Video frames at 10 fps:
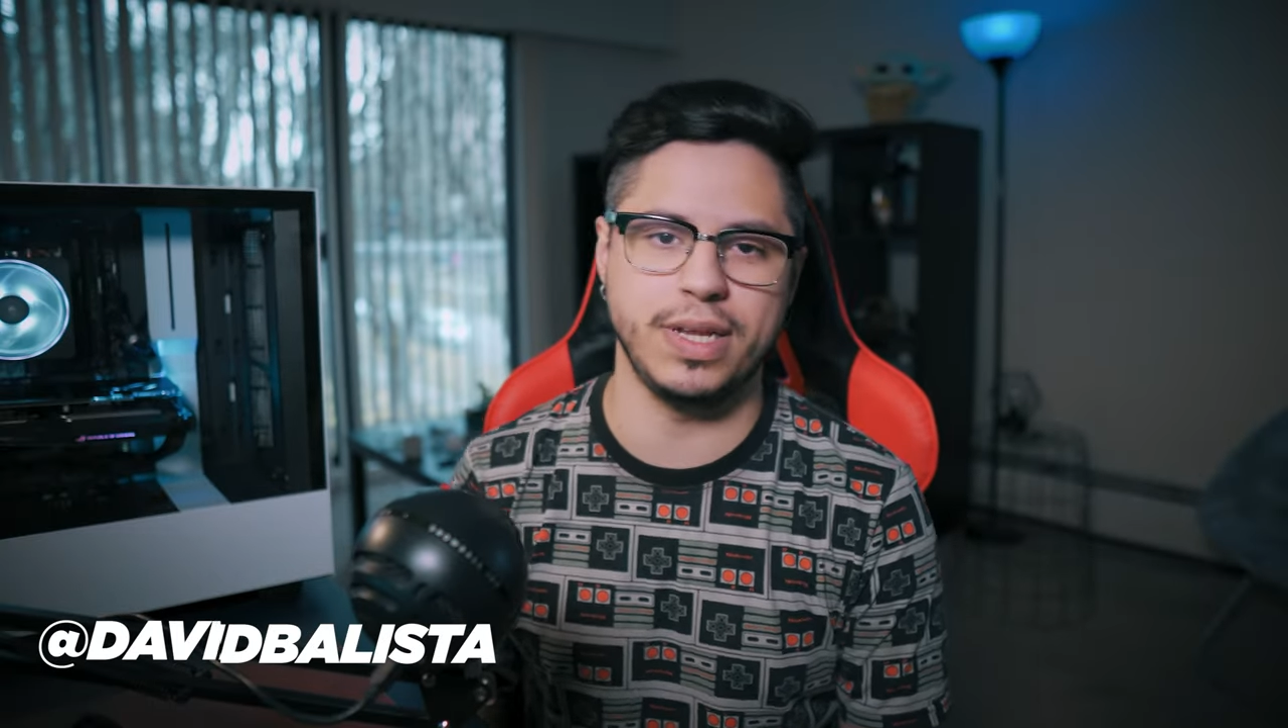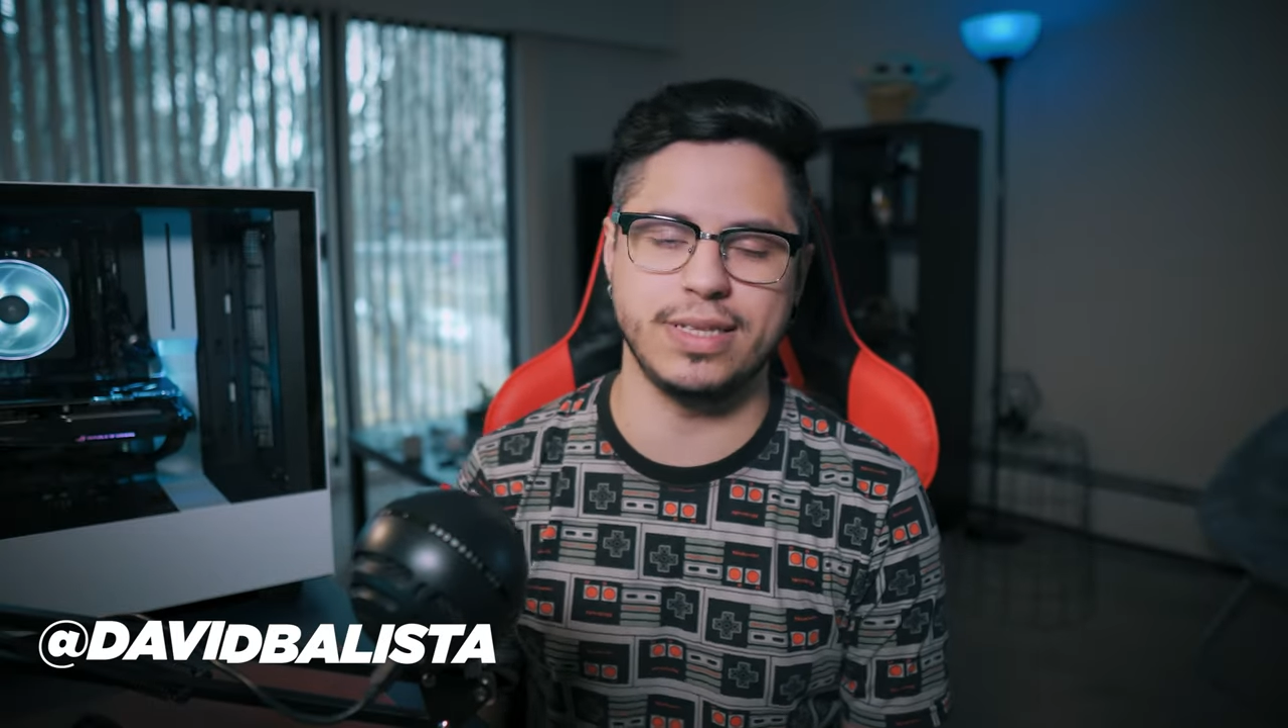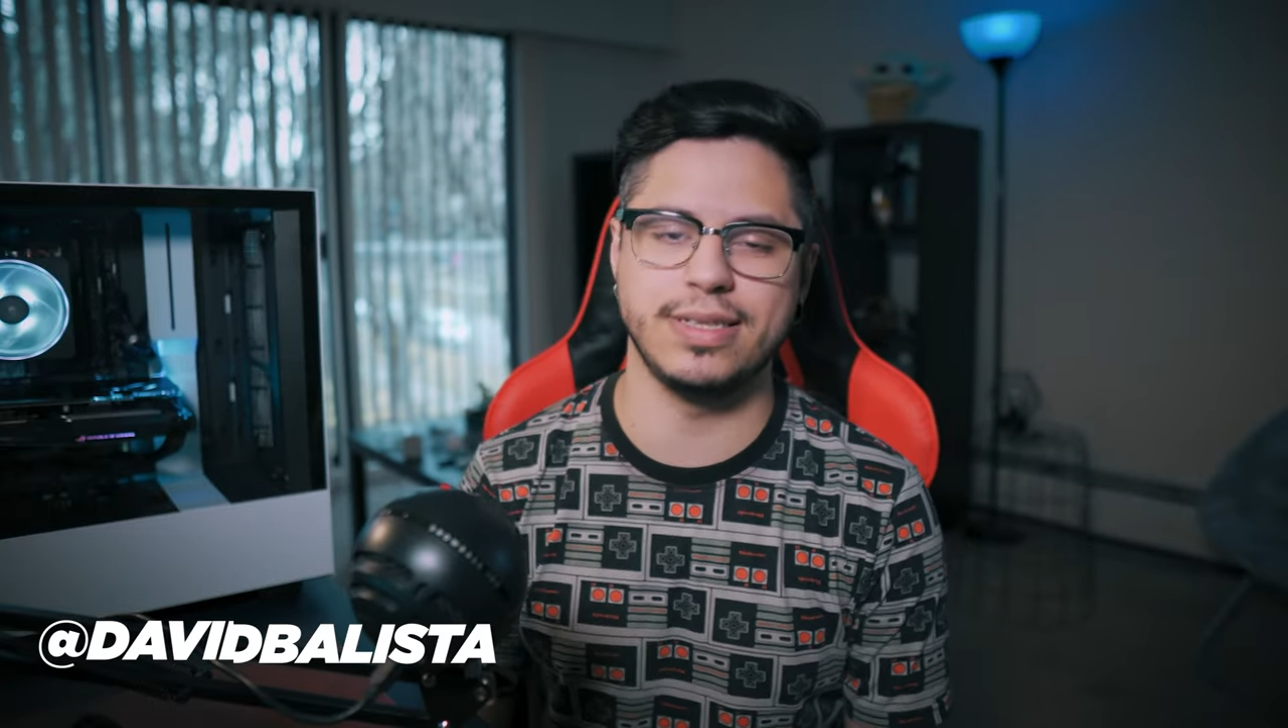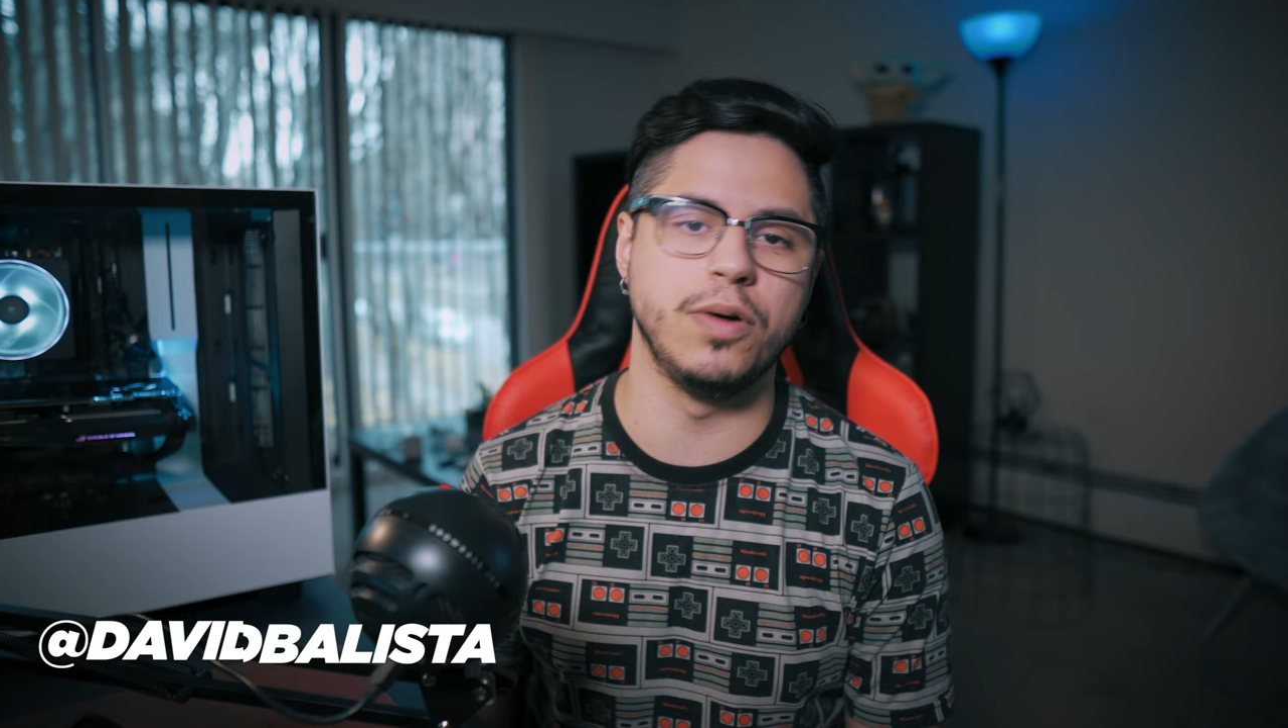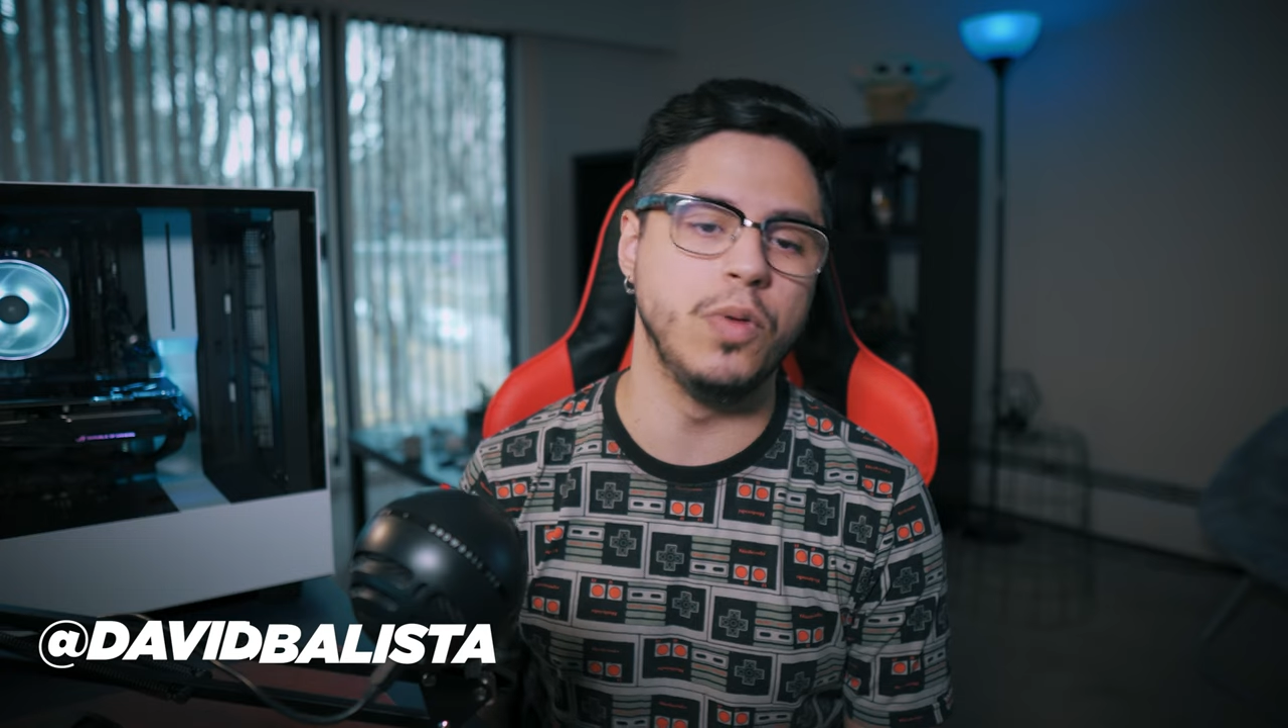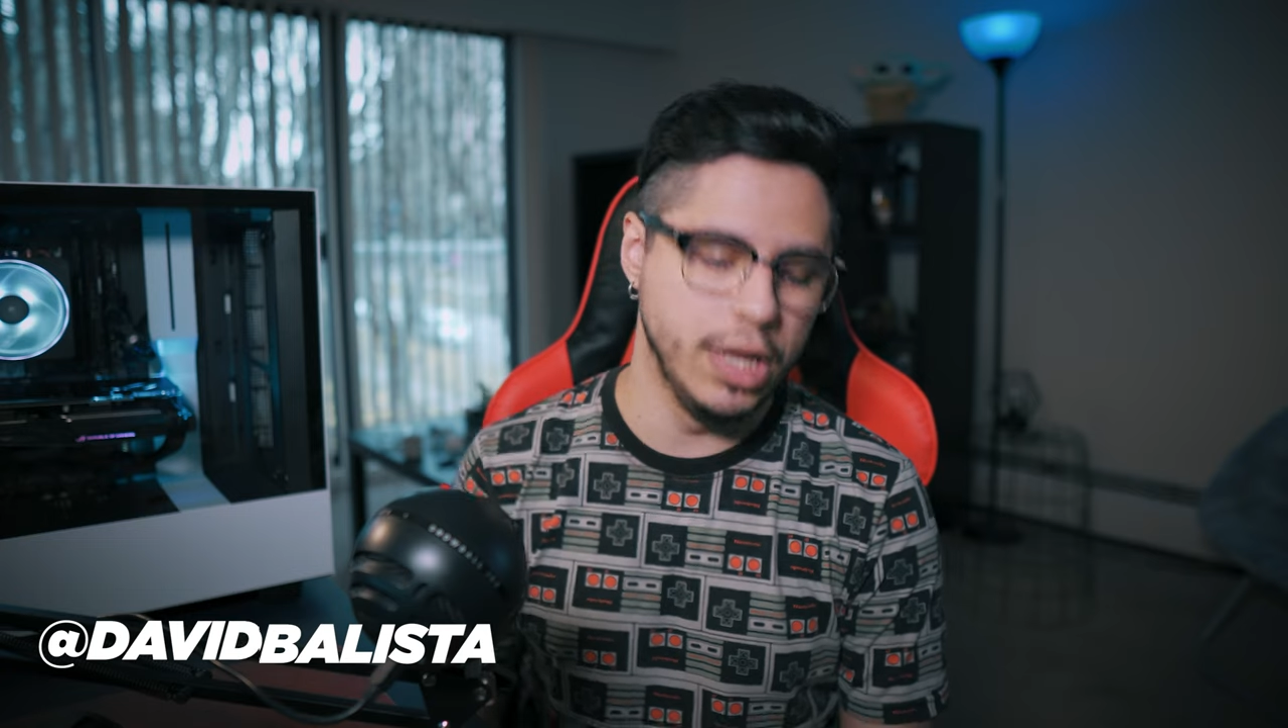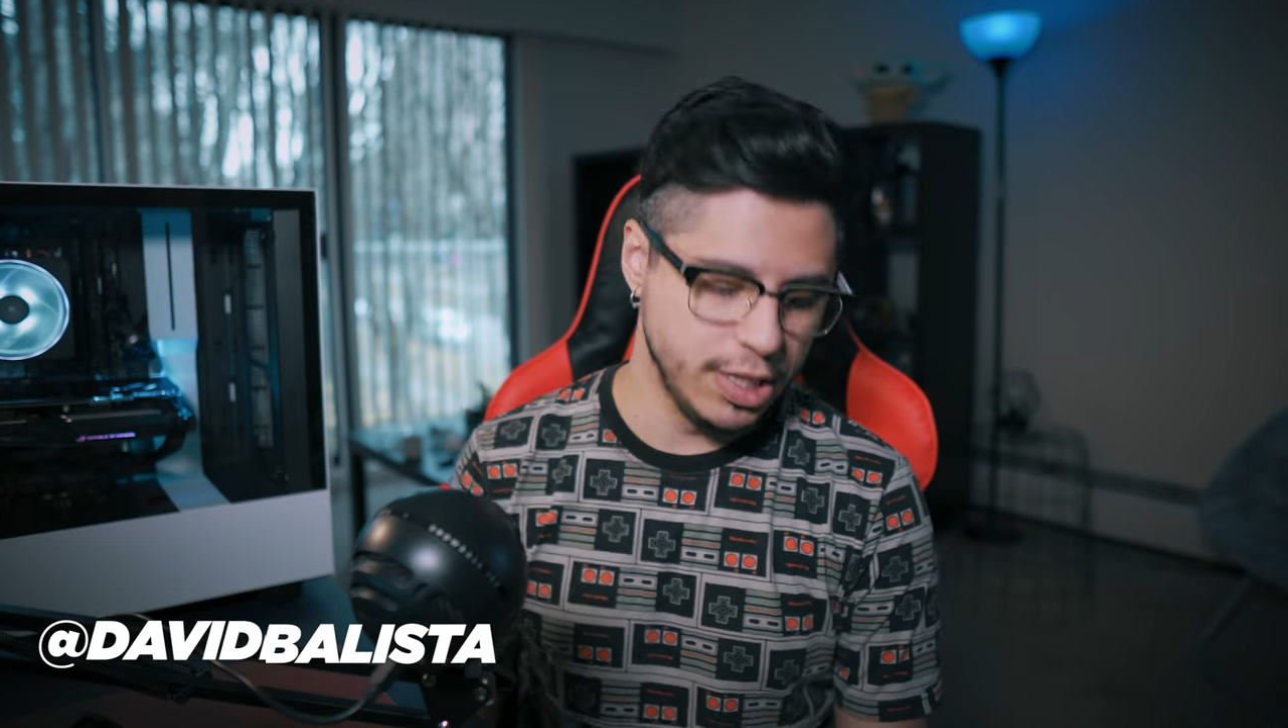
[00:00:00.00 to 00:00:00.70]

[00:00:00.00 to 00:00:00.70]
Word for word: edição,